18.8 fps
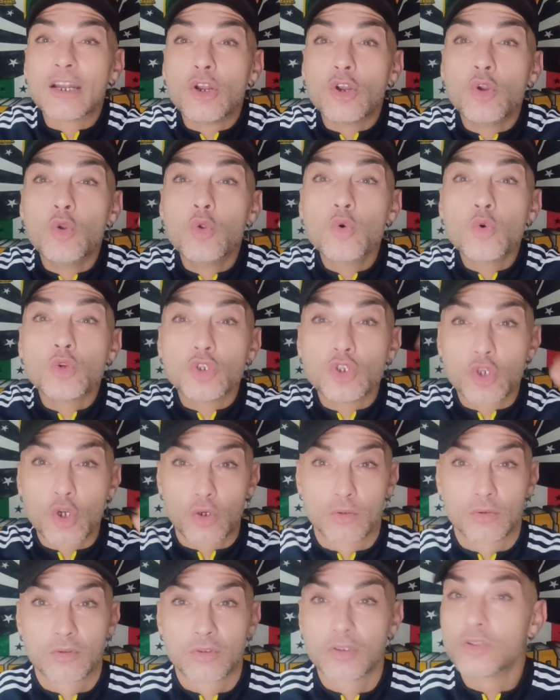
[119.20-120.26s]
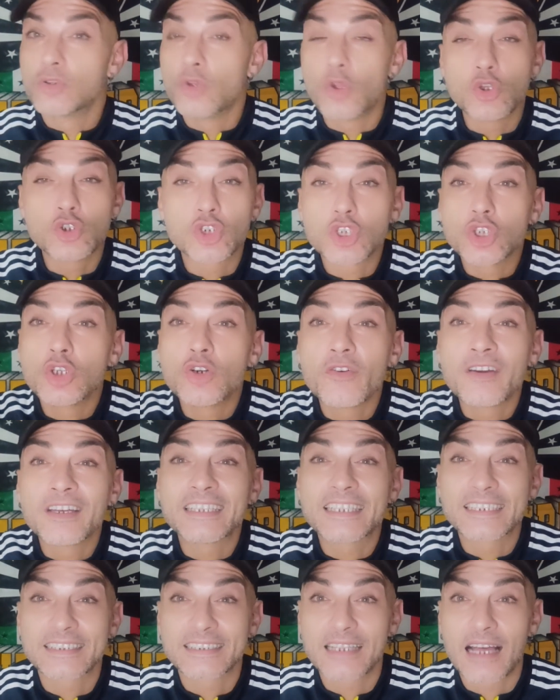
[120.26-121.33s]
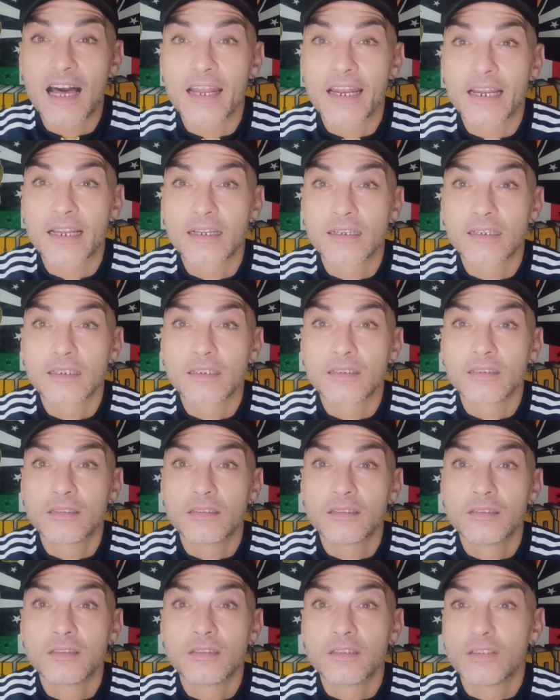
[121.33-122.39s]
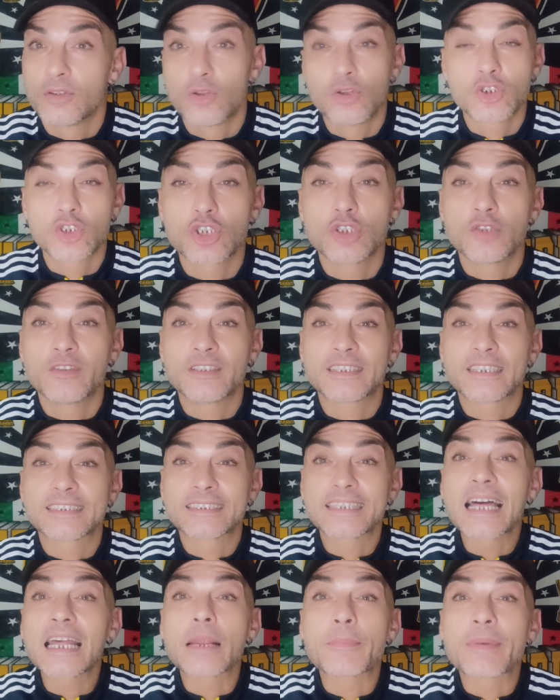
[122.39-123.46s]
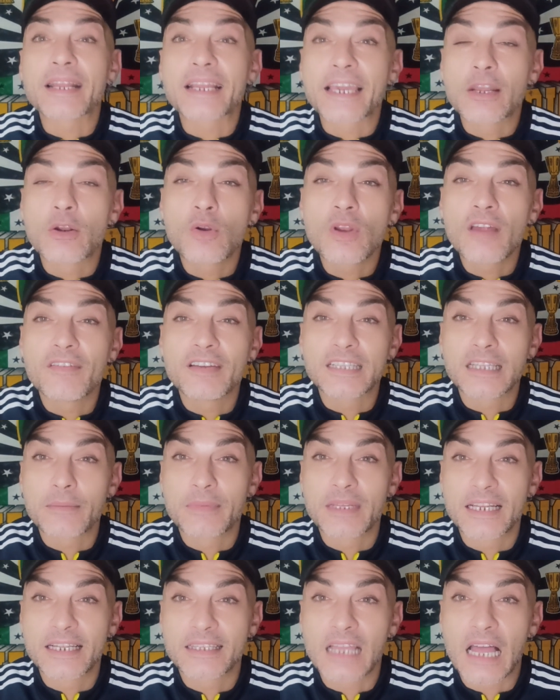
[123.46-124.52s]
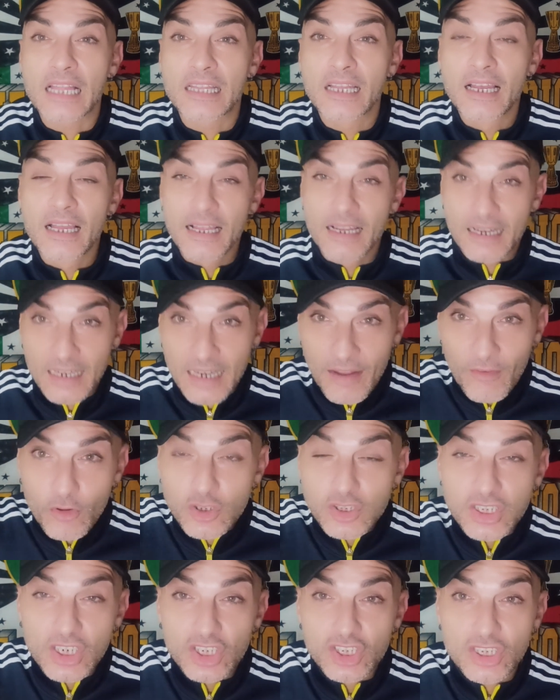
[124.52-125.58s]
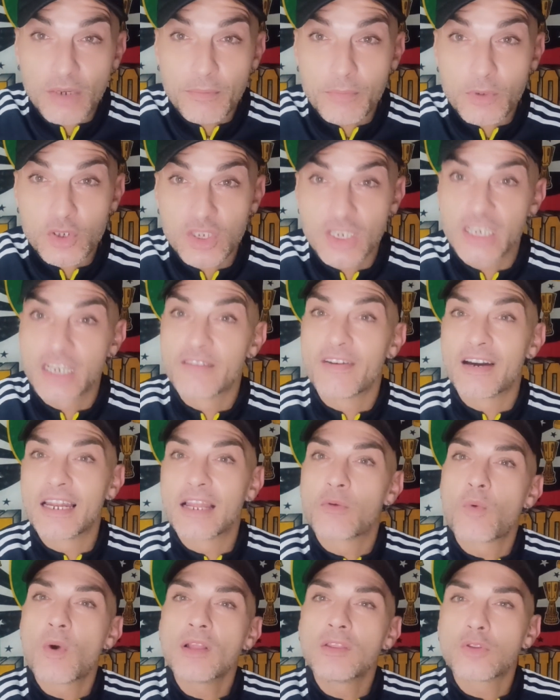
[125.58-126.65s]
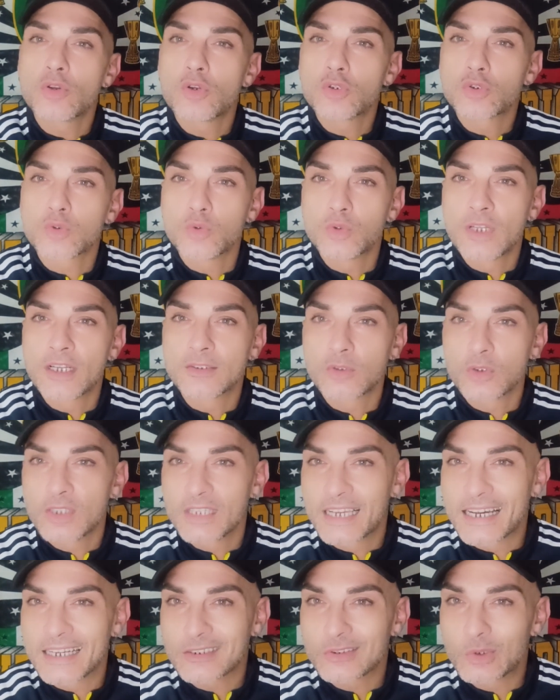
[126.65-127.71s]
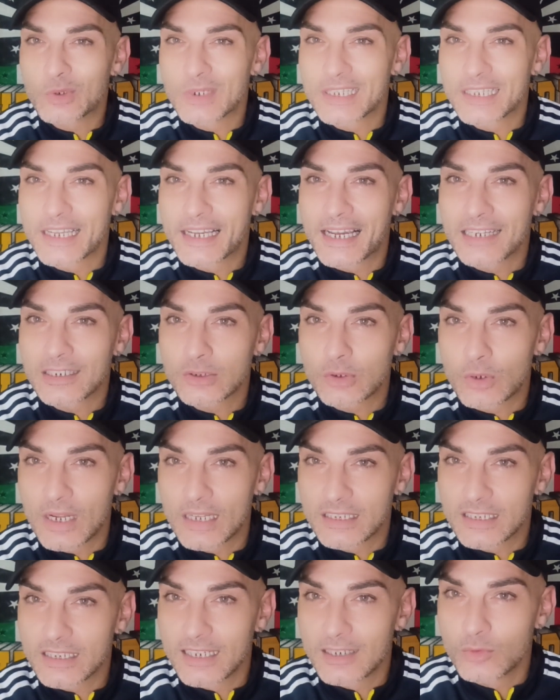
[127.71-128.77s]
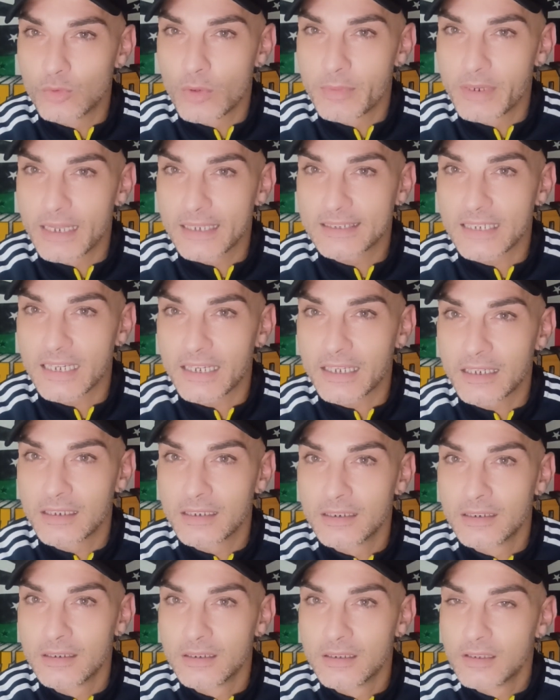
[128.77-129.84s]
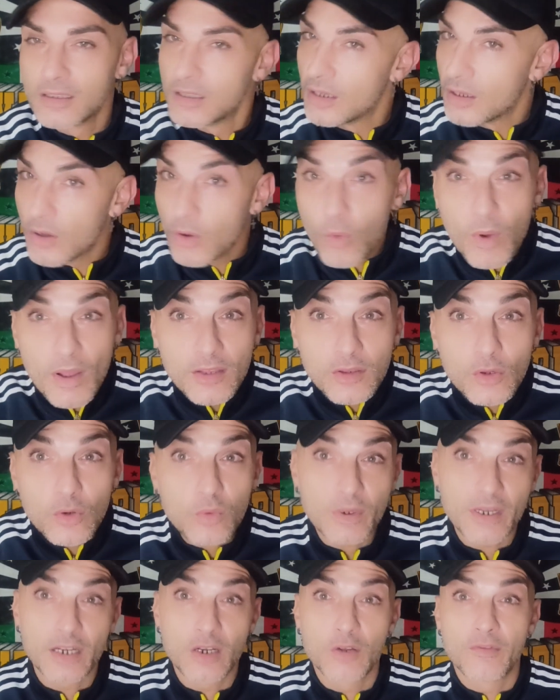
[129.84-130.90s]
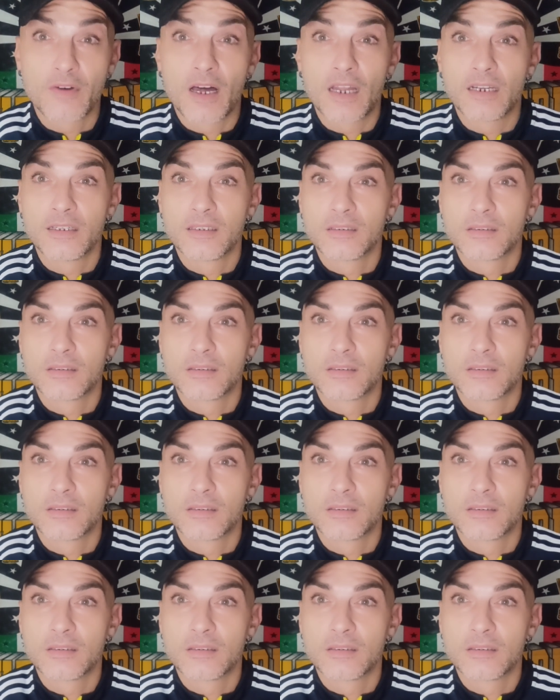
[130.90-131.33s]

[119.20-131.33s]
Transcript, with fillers: luglio, non ci dovete stare. Non dovete stare perché non l'avete meritata la vostra Champions League vale quanto lo scudetto di cartone dei cartonati del 2006? Quanto quello vale?